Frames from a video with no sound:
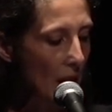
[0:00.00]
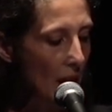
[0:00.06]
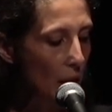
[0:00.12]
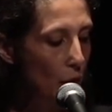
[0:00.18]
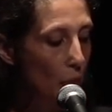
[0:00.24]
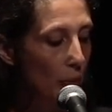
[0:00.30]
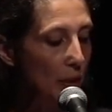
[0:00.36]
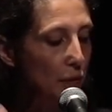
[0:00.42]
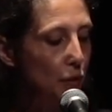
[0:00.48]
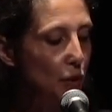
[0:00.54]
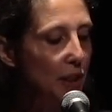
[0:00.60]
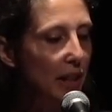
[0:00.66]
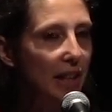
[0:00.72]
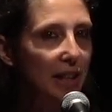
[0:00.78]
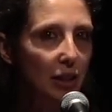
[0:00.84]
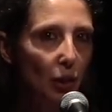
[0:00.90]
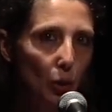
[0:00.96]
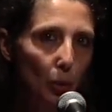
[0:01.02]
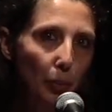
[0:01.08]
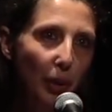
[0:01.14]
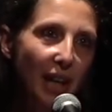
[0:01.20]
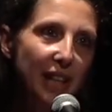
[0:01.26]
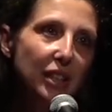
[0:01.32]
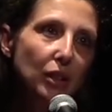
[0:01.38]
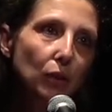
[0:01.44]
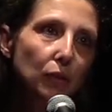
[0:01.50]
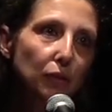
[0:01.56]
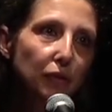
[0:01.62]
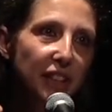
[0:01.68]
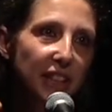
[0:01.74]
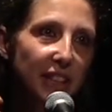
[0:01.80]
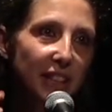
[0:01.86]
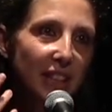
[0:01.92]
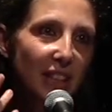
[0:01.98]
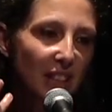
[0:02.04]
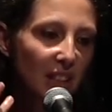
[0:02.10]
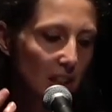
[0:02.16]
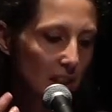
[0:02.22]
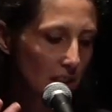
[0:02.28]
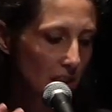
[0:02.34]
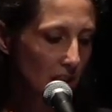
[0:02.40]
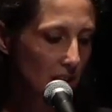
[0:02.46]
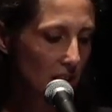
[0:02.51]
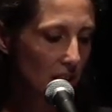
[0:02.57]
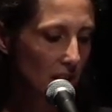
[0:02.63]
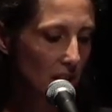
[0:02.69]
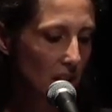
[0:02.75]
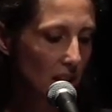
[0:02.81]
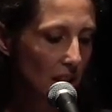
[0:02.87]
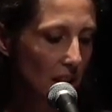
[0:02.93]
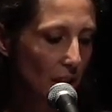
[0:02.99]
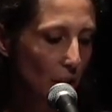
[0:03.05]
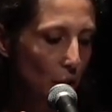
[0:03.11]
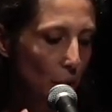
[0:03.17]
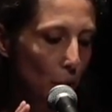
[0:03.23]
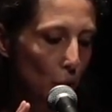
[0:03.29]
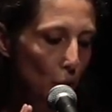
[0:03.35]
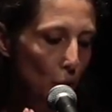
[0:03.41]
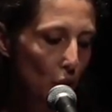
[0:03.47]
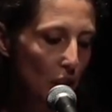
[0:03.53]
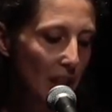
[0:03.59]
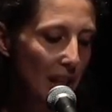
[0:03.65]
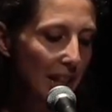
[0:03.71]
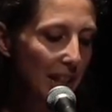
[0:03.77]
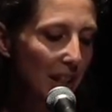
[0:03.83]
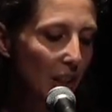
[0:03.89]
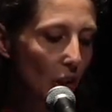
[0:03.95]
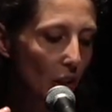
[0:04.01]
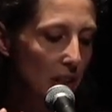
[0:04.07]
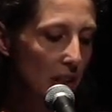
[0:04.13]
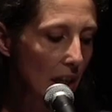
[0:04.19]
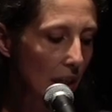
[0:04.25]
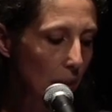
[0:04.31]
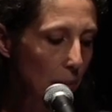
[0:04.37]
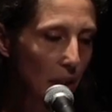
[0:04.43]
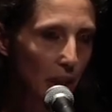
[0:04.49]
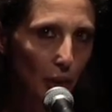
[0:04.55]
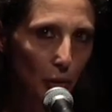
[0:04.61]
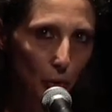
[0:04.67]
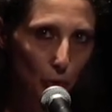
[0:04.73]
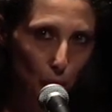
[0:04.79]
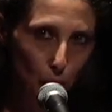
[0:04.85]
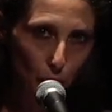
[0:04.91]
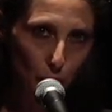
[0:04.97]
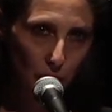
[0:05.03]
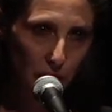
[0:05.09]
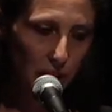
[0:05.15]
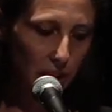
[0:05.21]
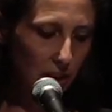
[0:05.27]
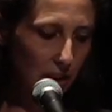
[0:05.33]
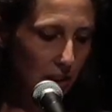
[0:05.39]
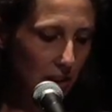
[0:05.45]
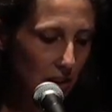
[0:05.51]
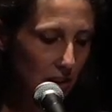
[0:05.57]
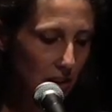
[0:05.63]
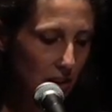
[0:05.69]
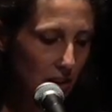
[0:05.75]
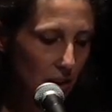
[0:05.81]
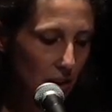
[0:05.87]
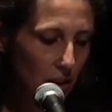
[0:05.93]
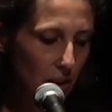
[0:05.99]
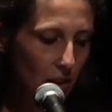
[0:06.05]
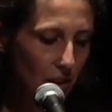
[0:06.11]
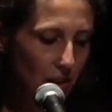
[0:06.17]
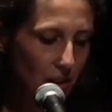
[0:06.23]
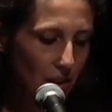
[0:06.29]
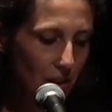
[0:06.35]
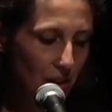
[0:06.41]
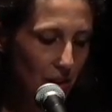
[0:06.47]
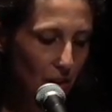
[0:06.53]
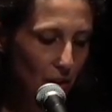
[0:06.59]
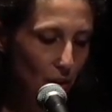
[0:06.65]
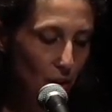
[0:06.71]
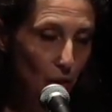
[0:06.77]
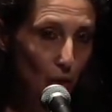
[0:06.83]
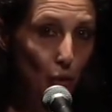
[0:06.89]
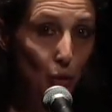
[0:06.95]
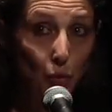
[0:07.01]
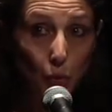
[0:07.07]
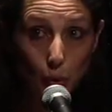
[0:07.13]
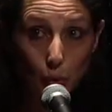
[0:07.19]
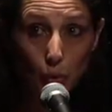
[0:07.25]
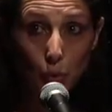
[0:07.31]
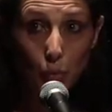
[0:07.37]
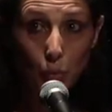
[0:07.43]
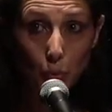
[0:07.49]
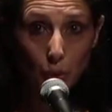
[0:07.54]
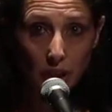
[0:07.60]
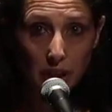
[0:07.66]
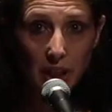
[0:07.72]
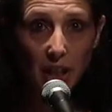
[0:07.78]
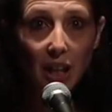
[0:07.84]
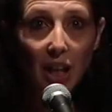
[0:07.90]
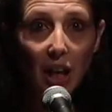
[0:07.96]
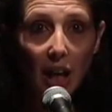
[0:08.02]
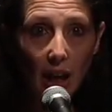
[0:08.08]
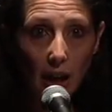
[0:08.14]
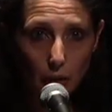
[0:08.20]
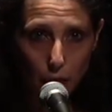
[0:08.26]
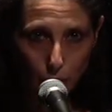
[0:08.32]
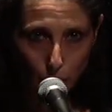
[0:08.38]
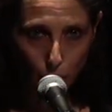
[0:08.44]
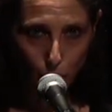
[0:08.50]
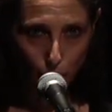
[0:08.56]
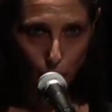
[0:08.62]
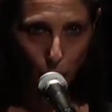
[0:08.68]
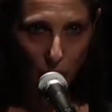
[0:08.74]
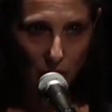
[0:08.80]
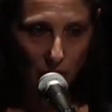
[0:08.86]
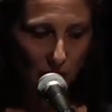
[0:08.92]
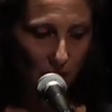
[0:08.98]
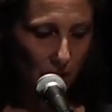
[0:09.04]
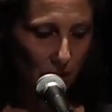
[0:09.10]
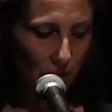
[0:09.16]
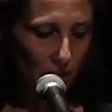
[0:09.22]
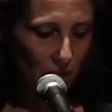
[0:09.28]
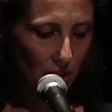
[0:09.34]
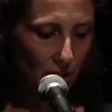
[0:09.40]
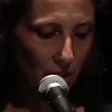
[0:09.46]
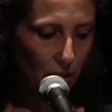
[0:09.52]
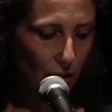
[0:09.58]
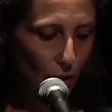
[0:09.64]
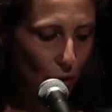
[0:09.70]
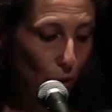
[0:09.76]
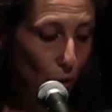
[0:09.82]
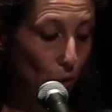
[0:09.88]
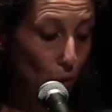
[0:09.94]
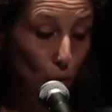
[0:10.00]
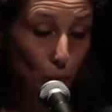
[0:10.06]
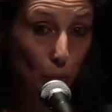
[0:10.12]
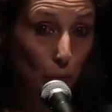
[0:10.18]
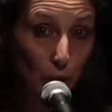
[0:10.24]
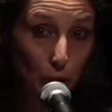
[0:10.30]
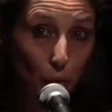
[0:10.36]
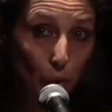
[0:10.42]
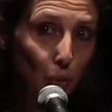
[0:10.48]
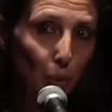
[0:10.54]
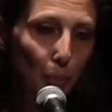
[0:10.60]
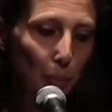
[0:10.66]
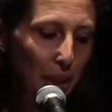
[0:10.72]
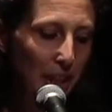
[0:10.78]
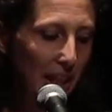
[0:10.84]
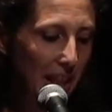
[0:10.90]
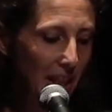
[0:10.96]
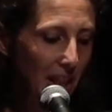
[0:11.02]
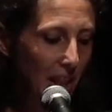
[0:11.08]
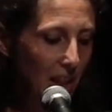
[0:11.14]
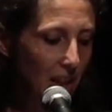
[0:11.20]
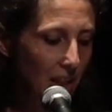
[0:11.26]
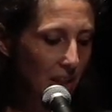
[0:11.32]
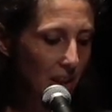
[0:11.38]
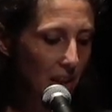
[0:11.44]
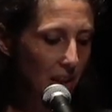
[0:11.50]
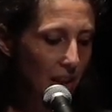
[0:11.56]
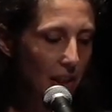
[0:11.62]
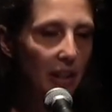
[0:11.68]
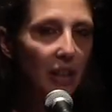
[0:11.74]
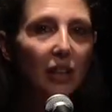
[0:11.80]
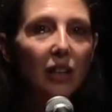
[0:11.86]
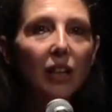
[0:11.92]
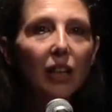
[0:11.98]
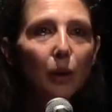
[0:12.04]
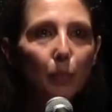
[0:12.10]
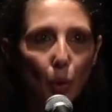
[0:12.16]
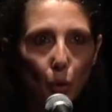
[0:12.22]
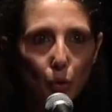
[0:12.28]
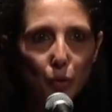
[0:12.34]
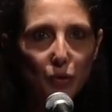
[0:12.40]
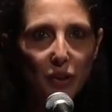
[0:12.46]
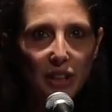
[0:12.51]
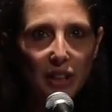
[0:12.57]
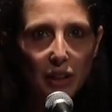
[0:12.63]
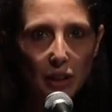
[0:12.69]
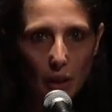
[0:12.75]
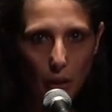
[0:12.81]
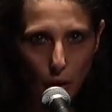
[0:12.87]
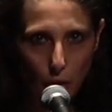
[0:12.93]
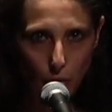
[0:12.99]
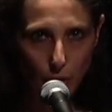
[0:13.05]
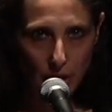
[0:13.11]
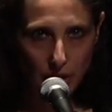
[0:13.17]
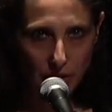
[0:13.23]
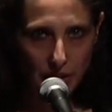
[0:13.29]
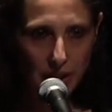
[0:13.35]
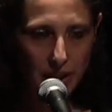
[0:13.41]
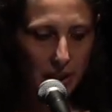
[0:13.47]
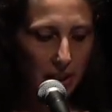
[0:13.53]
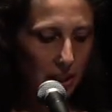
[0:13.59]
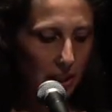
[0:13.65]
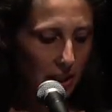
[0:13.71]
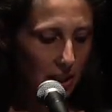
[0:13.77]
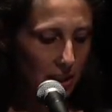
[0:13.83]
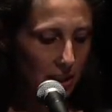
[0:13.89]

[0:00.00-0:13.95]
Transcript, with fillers: De ma fenêtre presque vide, je peux toucher l'écorce amère du souvenir. Je veux mourir avant mon toit dans une maison de pierre éprouver leur longévité.